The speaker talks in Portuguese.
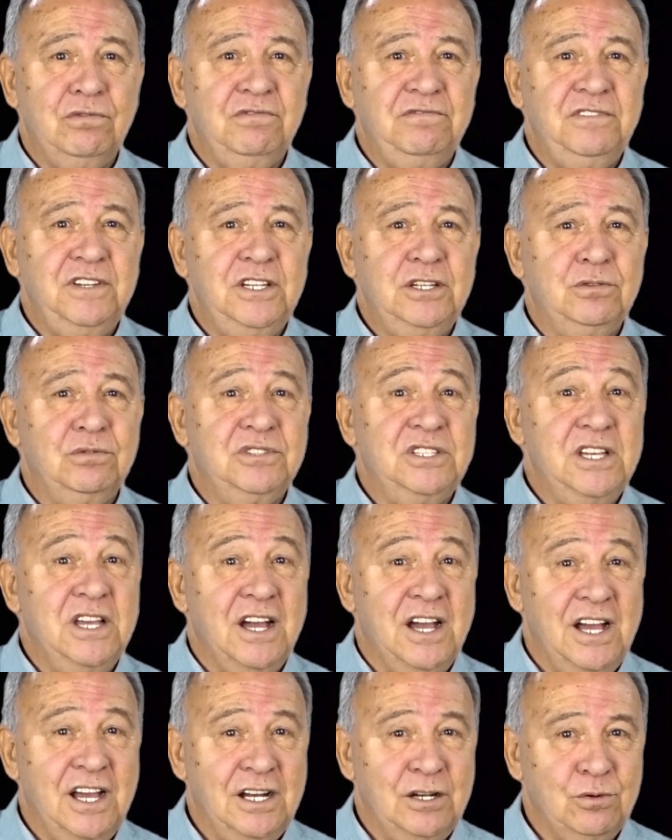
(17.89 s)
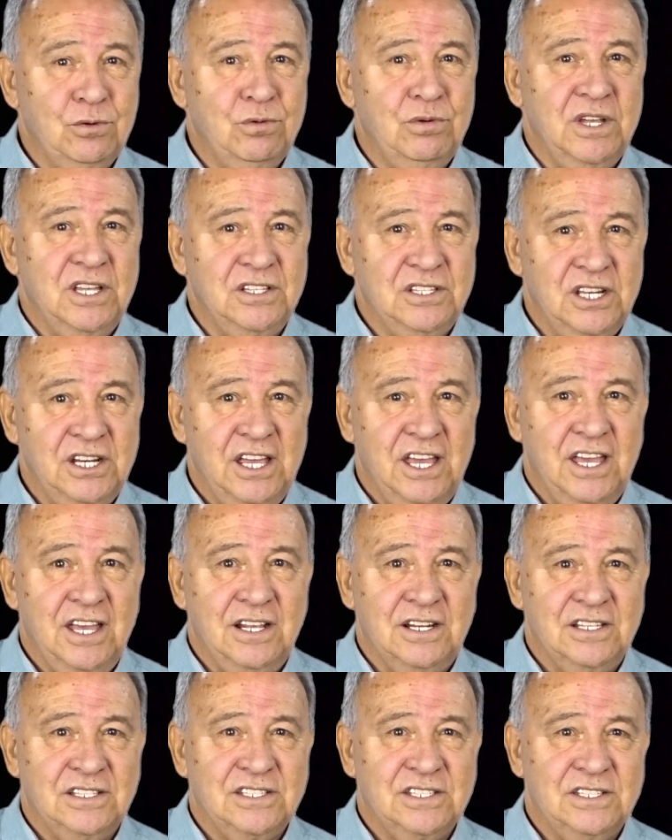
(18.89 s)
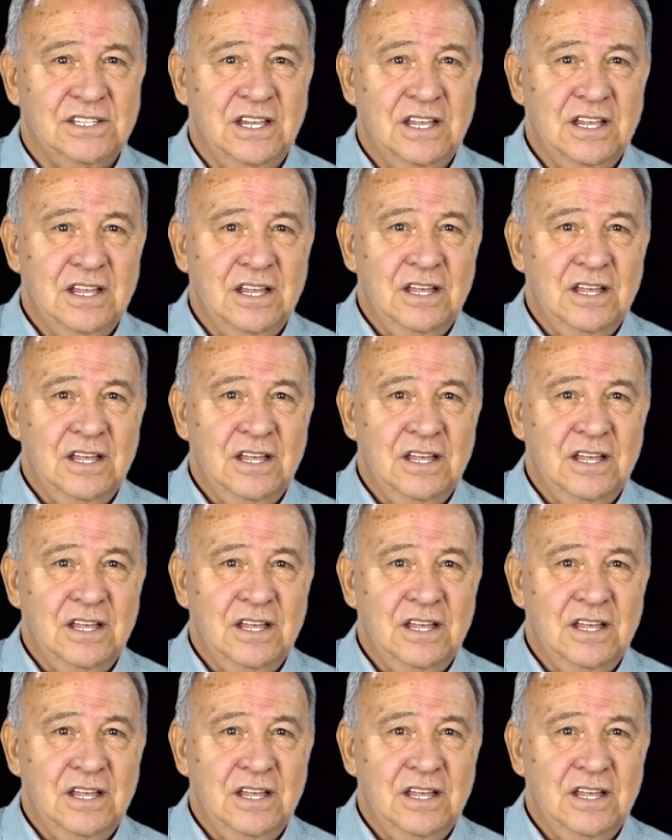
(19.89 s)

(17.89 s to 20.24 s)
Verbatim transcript: ouvir o diálogo entre elas.